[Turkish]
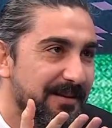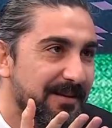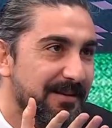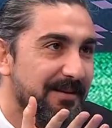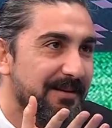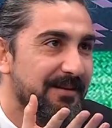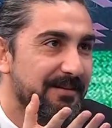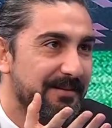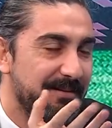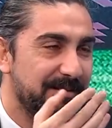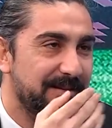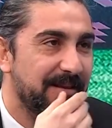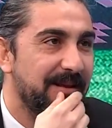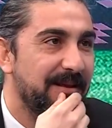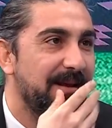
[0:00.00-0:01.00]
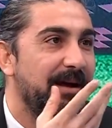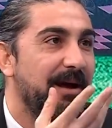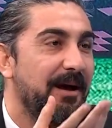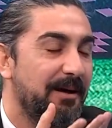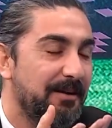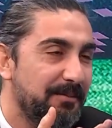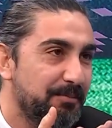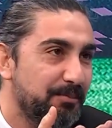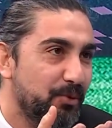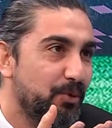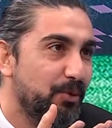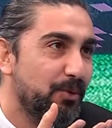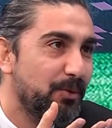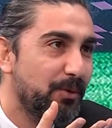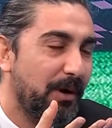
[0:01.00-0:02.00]
e, Hadi buyursunlar.
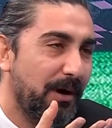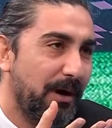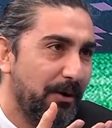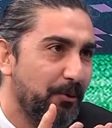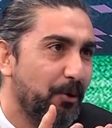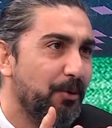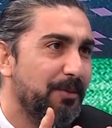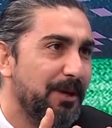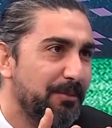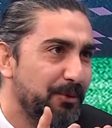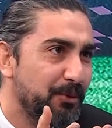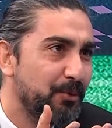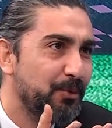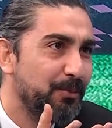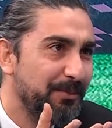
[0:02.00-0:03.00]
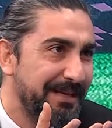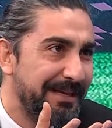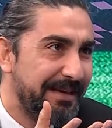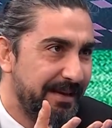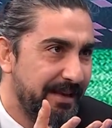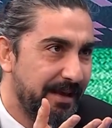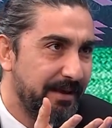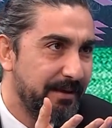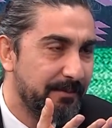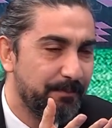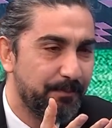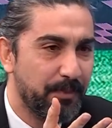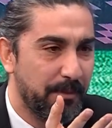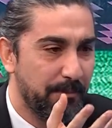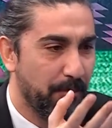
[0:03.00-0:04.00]
Bu anormal bir durum değil. Niye?
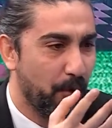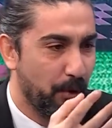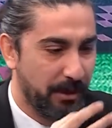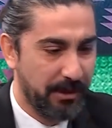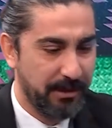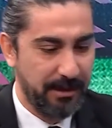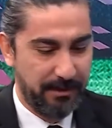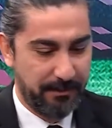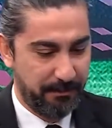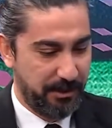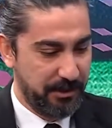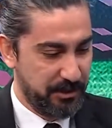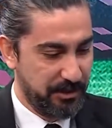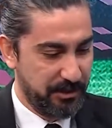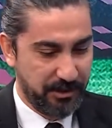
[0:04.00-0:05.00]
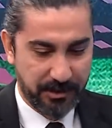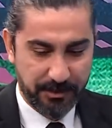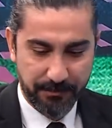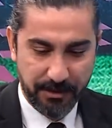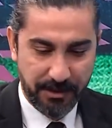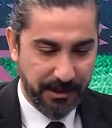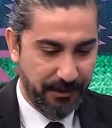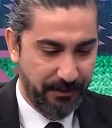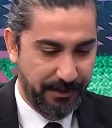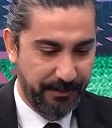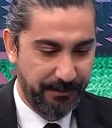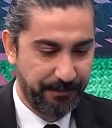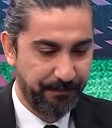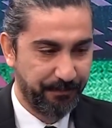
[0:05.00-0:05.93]
Bölgede başka takımlar da var.